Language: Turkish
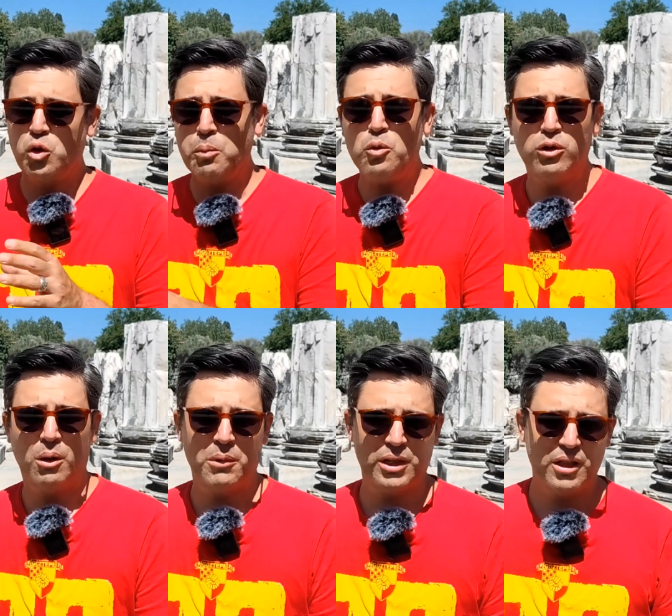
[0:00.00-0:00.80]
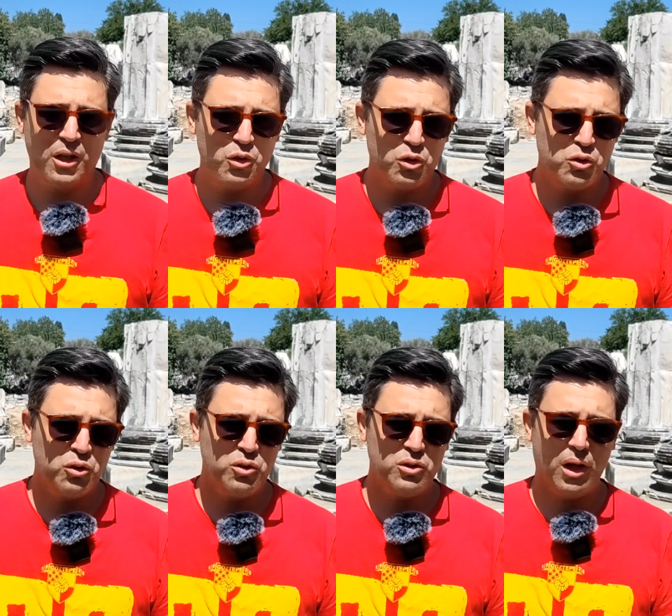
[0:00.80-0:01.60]
top kullanmada daha
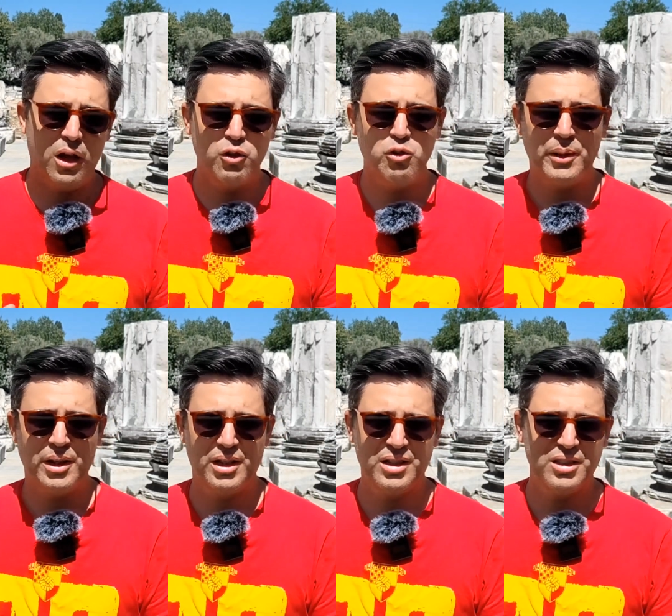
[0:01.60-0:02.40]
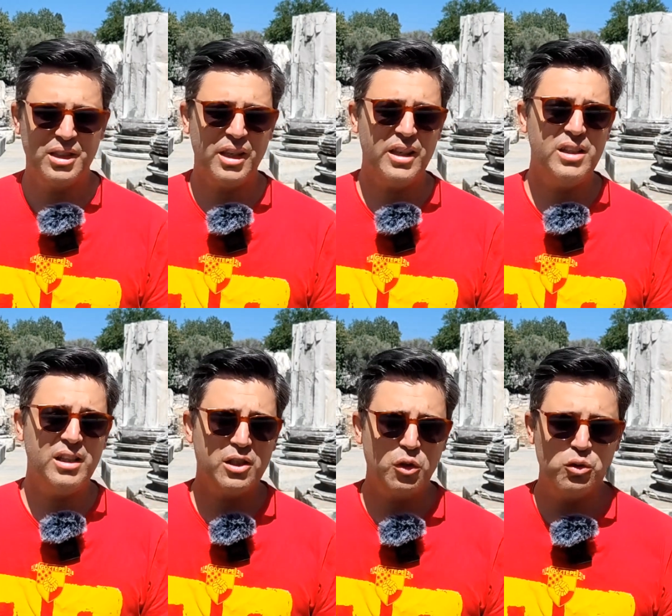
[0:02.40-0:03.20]
doğrusu 6 numaralar içindeki en
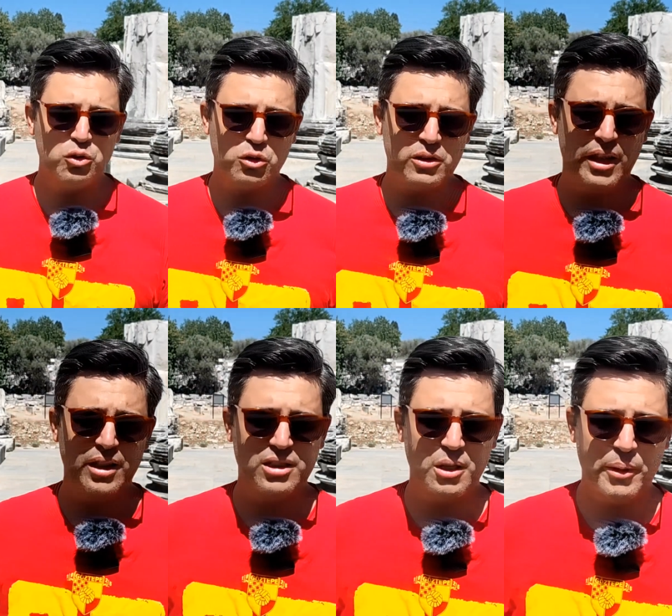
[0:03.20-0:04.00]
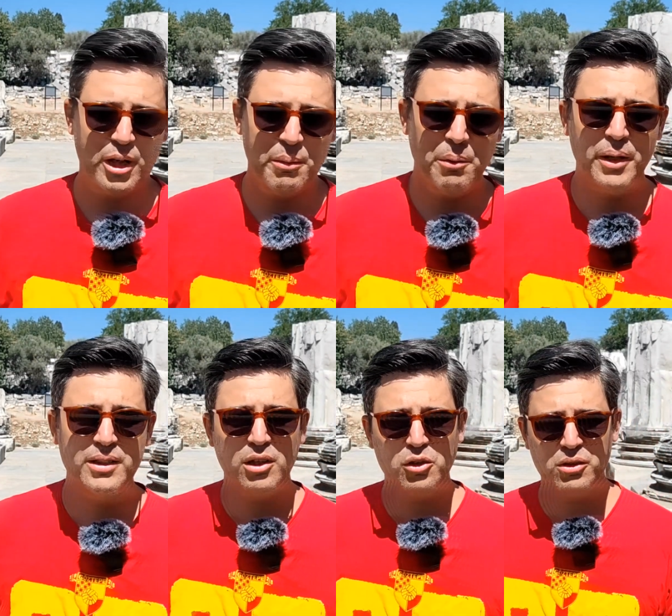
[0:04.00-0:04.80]
iyi iki oyuncu Tiyaniş'le beraber
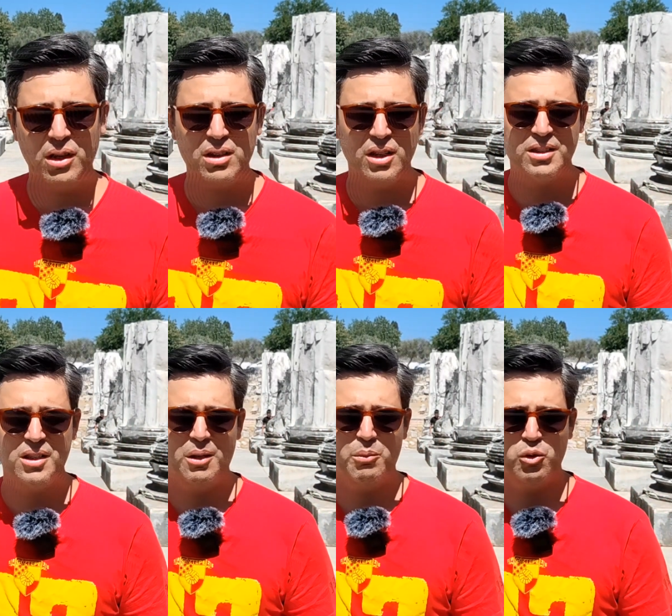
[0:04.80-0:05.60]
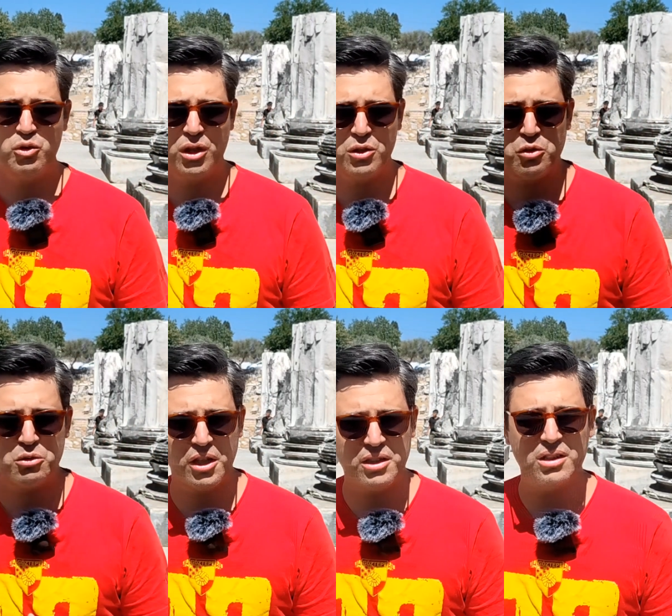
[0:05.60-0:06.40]
benzer özelliklere sahip oyuncular.
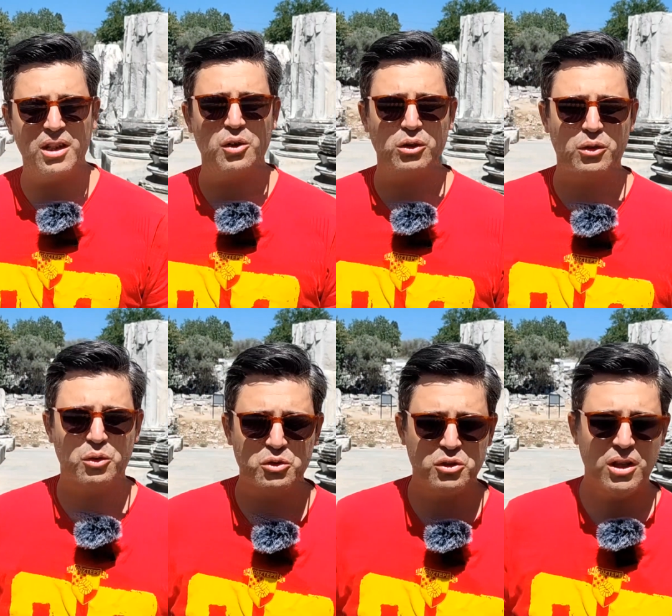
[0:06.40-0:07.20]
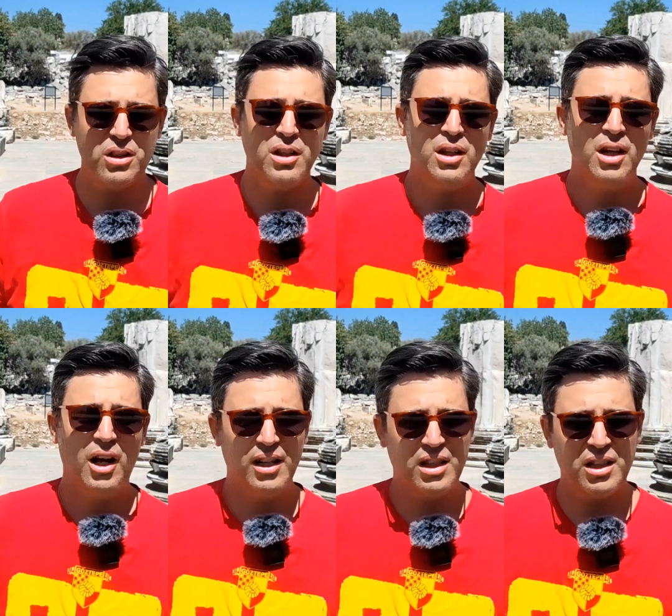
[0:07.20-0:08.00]
Şut tehditleri olan oyuncular,
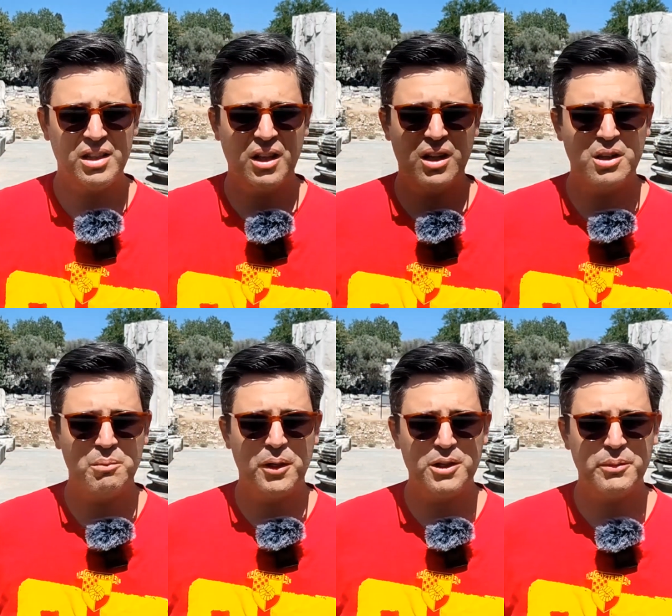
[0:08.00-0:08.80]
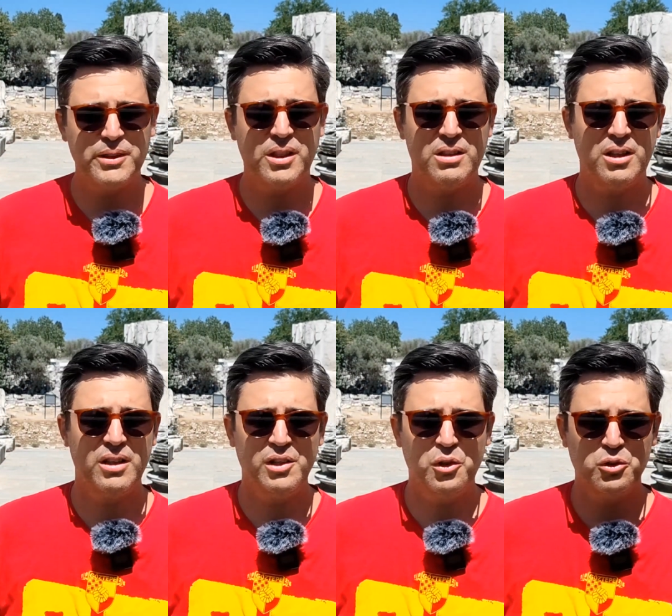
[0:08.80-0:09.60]
ayaklarına hakim pas
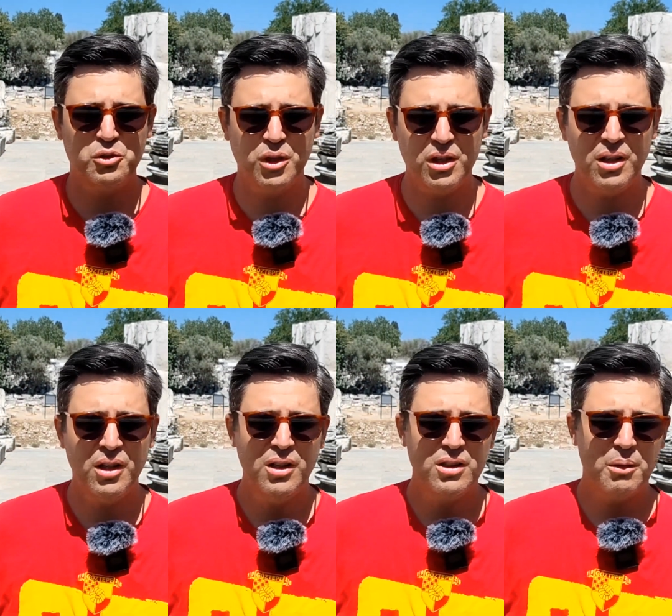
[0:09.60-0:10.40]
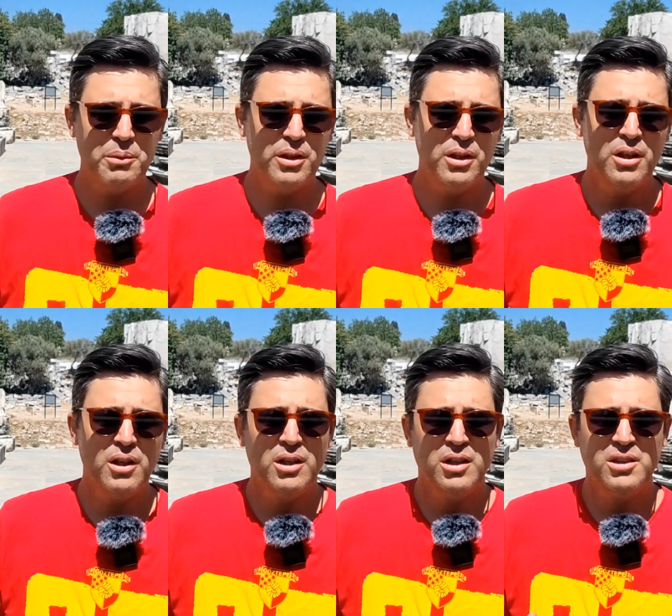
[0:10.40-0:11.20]
meziyetleri iyi oyuncular. Tabii
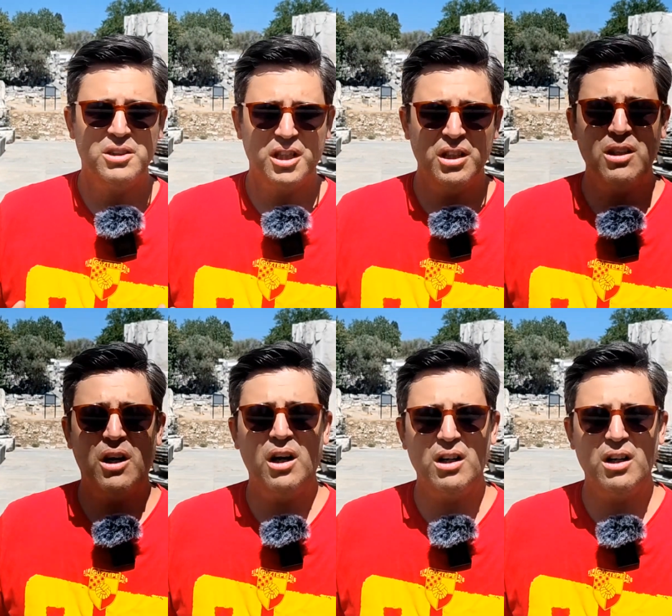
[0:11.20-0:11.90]
Celil